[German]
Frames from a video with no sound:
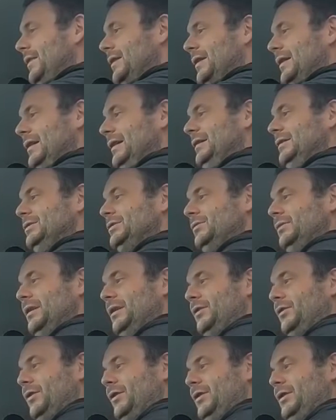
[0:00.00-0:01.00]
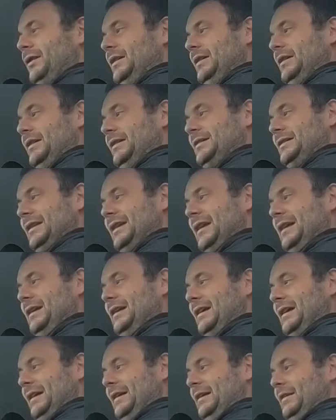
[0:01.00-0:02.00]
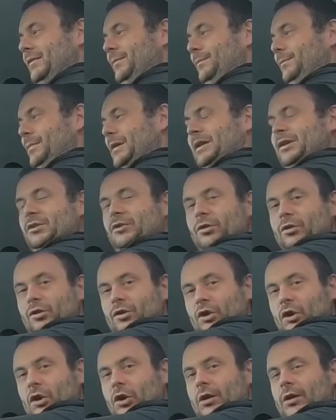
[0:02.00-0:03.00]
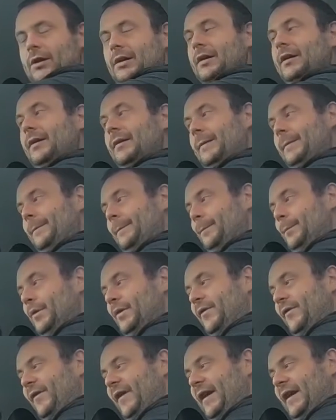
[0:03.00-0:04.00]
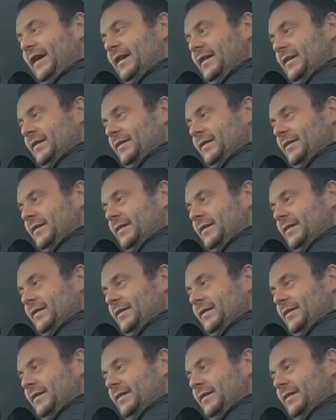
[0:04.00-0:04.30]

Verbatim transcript: links und dann könnt ihr das Lenkrad mit Kontrolle bewegen.